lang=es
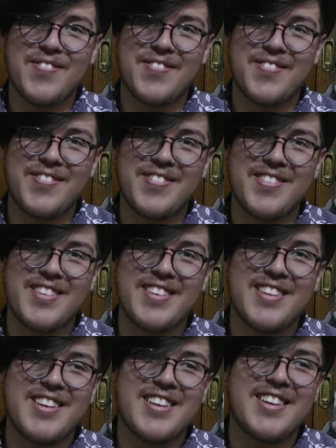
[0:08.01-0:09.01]
Morir.
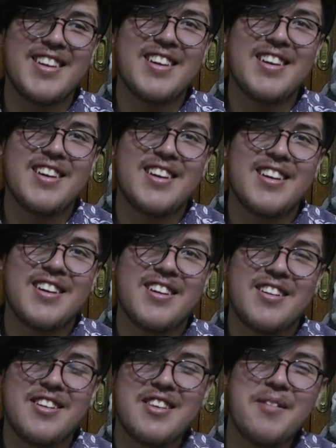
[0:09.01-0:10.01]

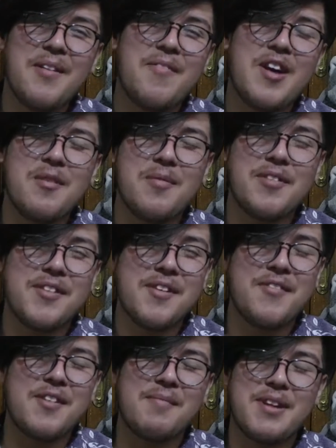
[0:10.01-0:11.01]
Estaba enfermo, estaba
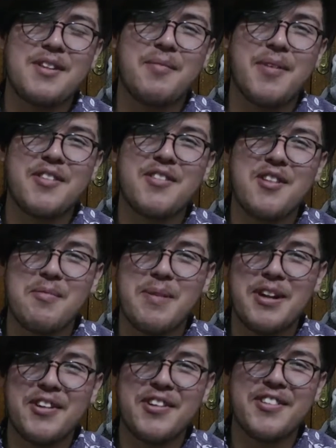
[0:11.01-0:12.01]
enfermito, por eso lo
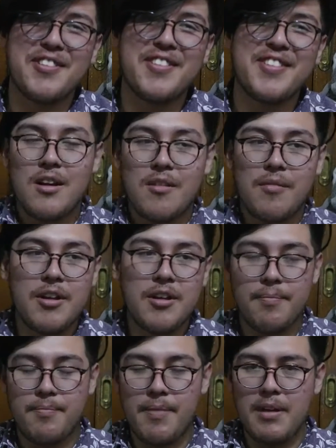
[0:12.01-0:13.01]
perdono.
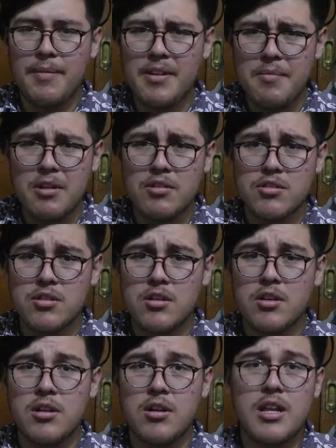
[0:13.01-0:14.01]
Bueno, para empezar me
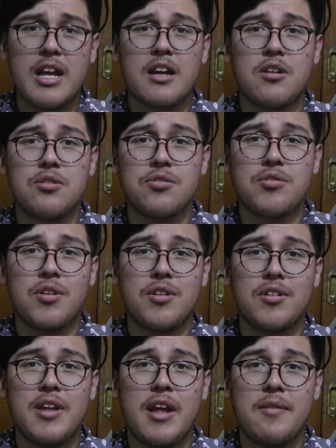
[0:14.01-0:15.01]
gustó la
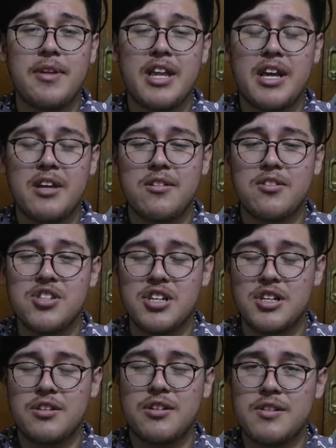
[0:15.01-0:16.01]
inclusión del videíto
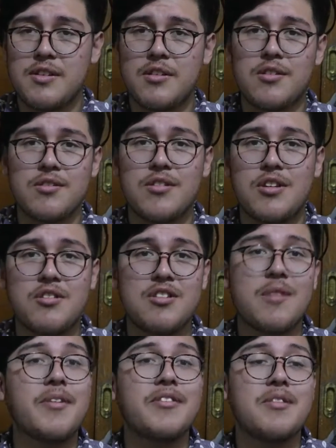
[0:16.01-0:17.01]
chiquito que hicieron los niños
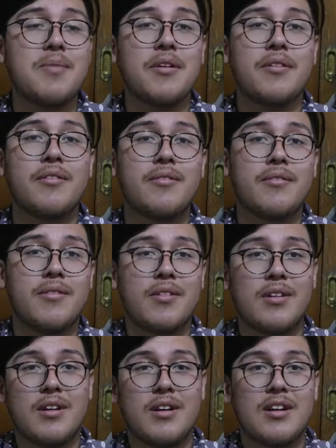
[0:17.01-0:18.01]
al principio.
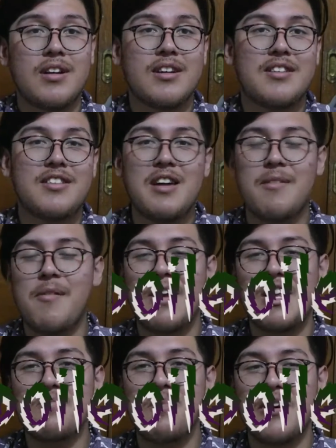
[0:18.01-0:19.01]
Sí, va a
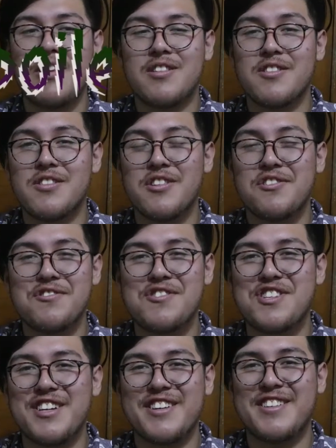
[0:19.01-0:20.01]
haber spoilers, lo siento un
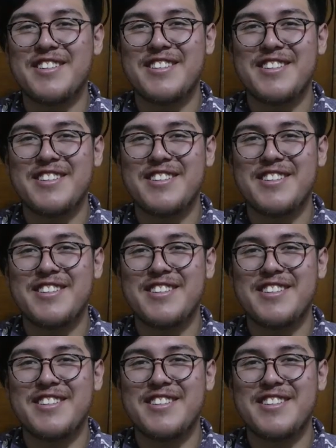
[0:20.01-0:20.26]
chingo.